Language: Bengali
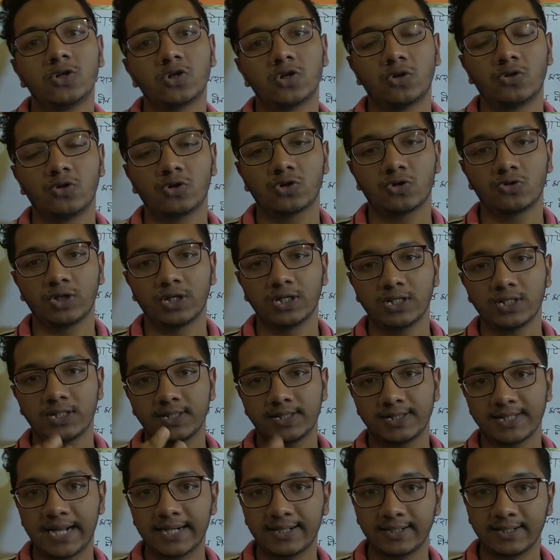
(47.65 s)
সদস্য দেশ
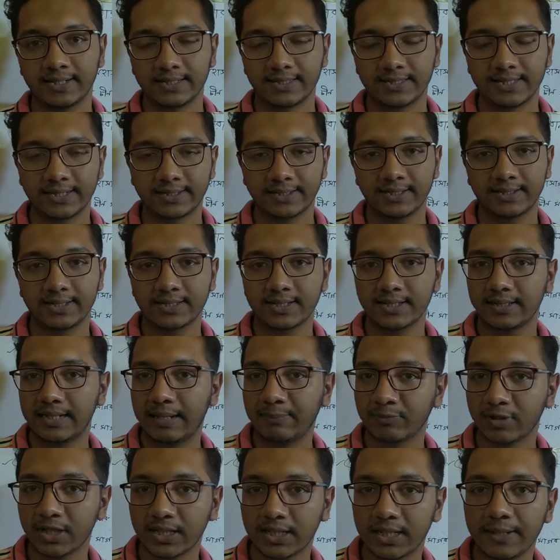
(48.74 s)
চারটি চারটি দেশের
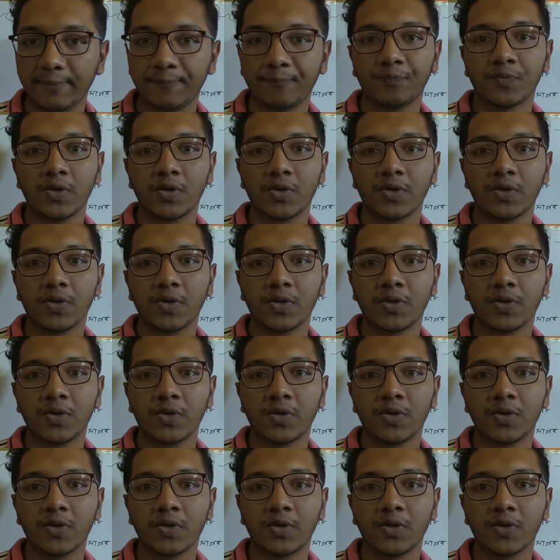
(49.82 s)
নাম কি কি